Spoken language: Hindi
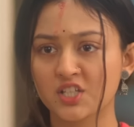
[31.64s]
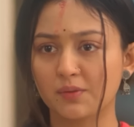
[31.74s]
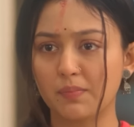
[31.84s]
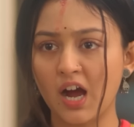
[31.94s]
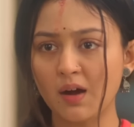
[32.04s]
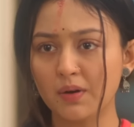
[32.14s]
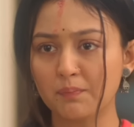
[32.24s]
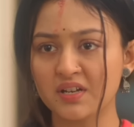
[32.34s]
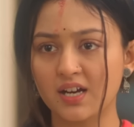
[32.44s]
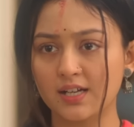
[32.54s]
जब आप
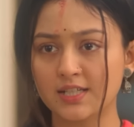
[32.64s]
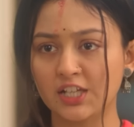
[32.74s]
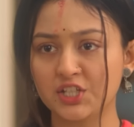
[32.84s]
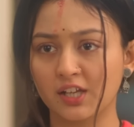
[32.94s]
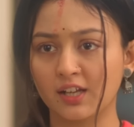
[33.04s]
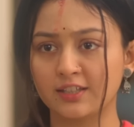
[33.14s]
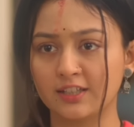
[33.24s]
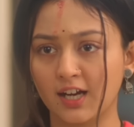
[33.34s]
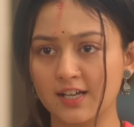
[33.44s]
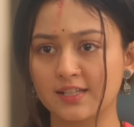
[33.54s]
अपना असली चेहरा
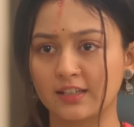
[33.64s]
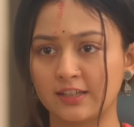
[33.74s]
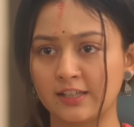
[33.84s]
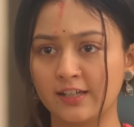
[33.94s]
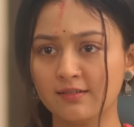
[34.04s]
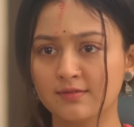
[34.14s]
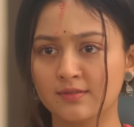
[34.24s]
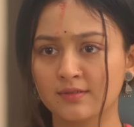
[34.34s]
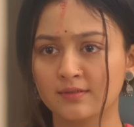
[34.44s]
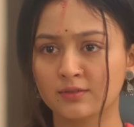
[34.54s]
दिखा सकती हैं,
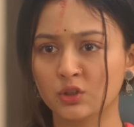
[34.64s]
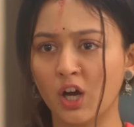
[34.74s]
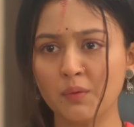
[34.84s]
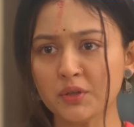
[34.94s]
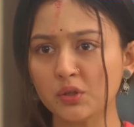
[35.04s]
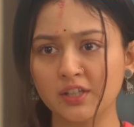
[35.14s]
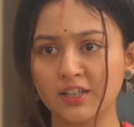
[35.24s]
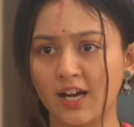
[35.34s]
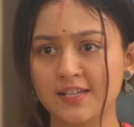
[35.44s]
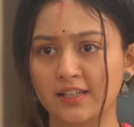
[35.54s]
तो हम क्यों नहीं
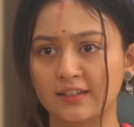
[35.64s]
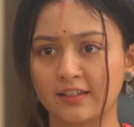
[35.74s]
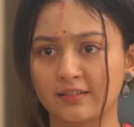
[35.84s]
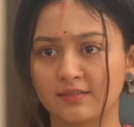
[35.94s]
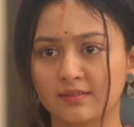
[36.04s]
दिखा सकते